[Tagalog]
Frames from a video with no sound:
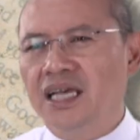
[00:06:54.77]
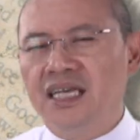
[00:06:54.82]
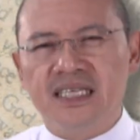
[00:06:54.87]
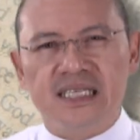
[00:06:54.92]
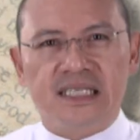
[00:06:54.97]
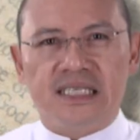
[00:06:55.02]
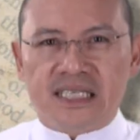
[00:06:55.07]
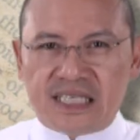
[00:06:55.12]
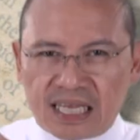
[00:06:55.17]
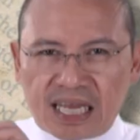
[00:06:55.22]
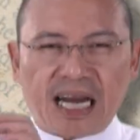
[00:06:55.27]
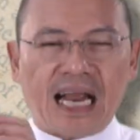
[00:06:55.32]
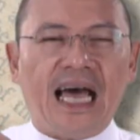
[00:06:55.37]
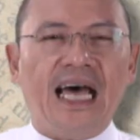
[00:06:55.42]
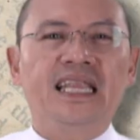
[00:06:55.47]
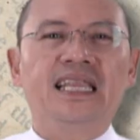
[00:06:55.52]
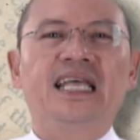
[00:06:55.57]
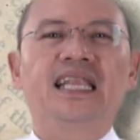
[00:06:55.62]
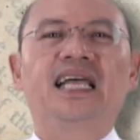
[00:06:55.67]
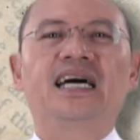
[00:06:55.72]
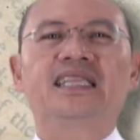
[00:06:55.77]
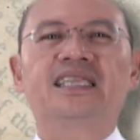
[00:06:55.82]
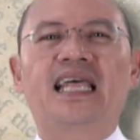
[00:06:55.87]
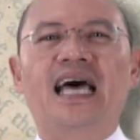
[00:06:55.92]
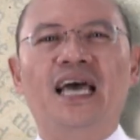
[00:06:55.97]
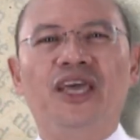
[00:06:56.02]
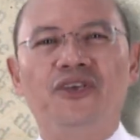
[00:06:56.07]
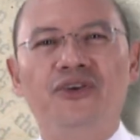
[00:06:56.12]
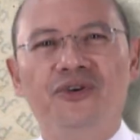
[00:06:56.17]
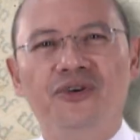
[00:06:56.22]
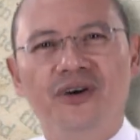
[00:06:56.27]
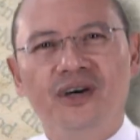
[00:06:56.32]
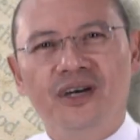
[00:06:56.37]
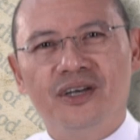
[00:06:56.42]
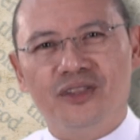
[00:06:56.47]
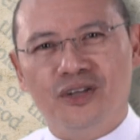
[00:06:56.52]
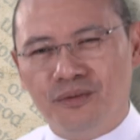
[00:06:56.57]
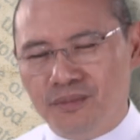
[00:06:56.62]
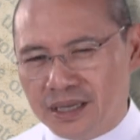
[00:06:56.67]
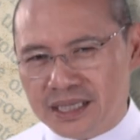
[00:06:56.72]
Siraan na lang tayo,
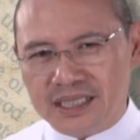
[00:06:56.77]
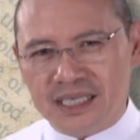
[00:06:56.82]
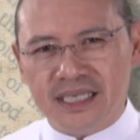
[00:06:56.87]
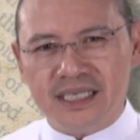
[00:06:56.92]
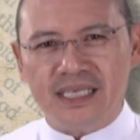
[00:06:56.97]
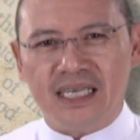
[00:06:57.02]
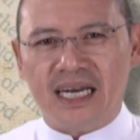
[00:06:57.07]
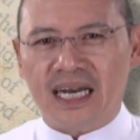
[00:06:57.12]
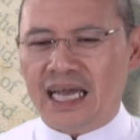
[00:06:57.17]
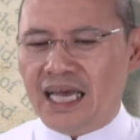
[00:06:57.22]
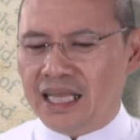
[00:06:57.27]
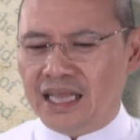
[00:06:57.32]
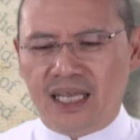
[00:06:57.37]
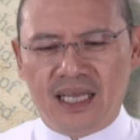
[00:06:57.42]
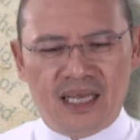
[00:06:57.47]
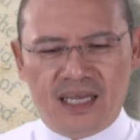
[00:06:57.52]
no, magsisiraan.